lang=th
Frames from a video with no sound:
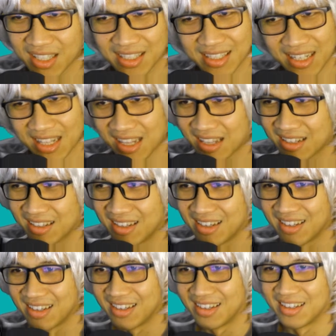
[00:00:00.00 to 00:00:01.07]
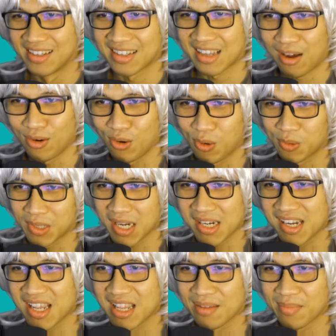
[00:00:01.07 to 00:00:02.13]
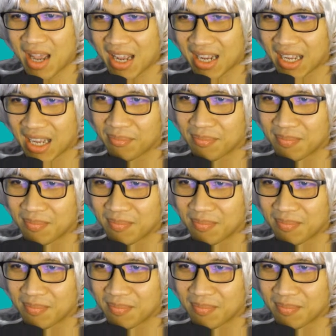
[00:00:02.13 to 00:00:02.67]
แน่เขาลงได้ดีมากครับ